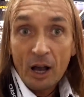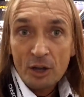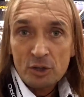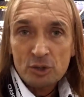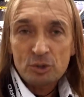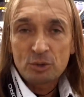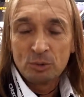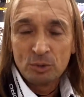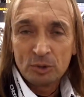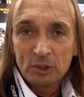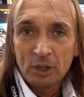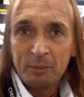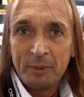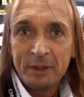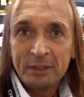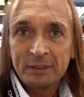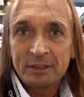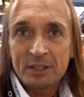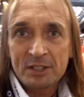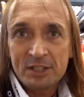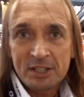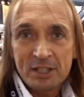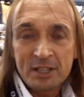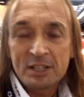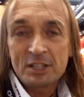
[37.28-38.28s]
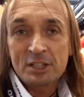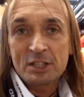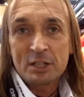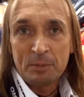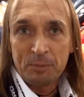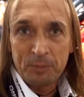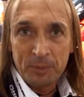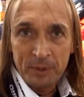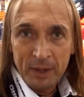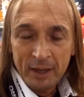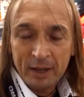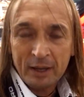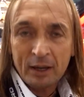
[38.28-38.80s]
Assolutamente sì, si
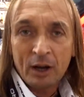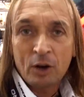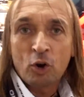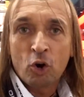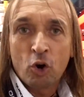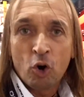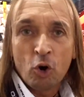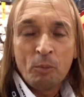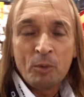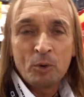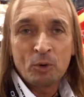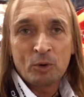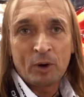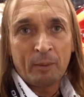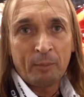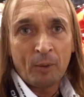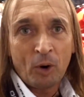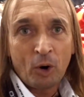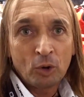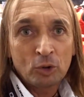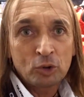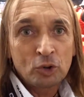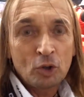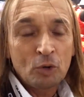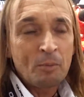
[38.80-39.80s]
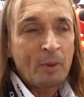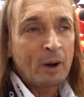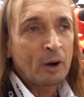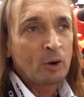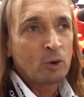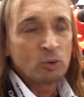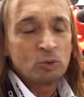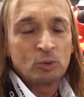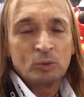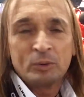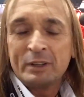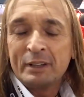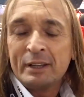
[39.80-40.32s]
piega come una moto ma
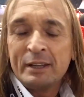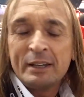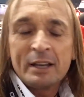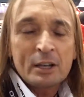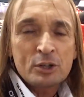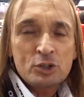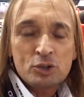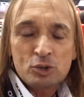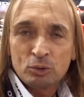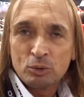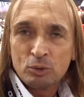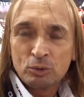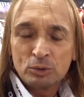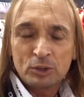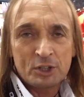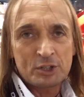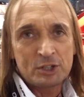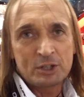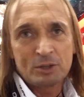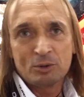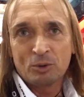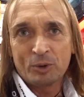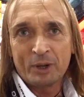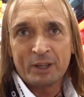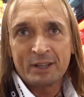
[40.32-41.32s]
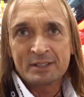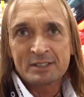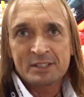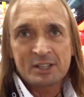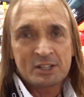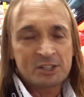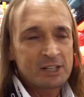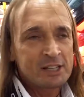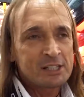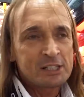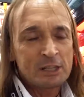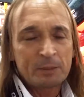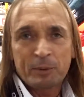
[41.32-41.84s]
con, in assoluta sicurezza,
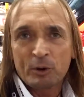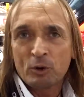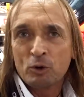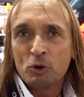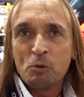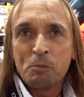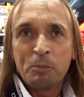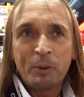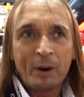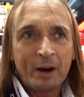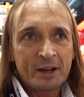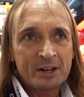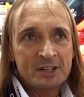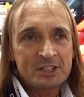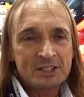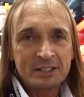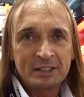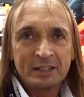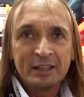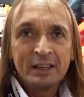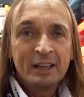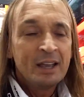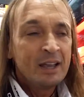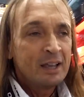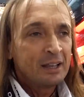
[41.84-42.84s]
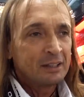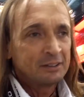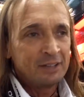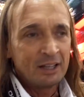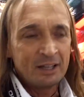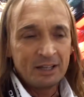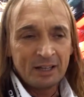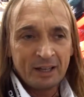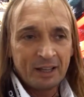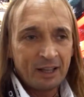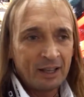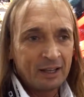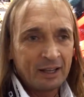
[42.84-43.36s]
senza preoccuparsi
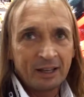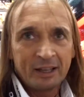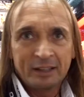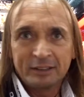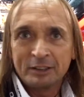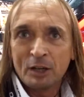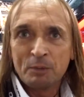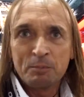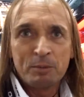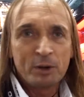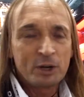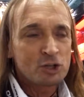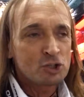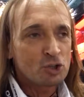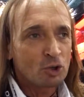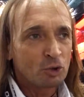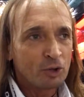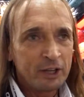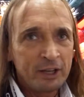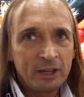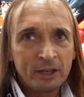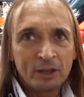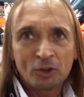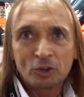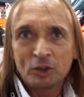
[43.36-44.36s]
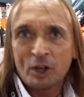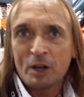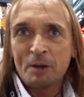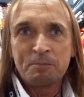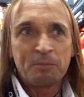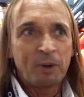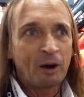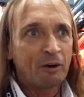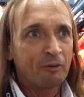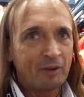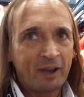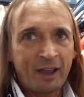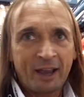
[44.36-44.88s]
del, del briciolino, del
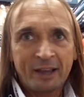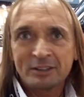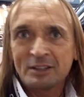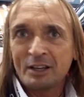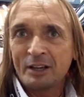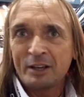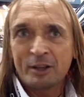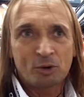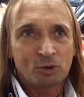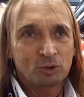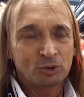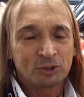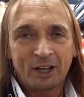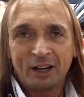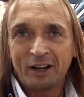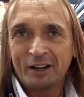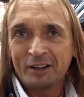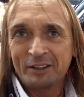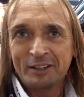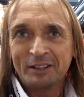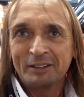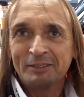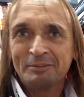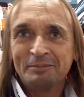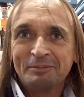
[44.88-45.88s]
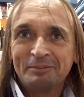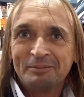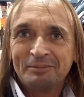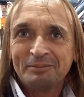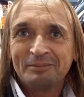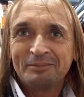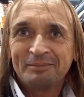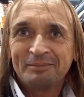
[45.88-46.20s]
pavè, delle rotaie.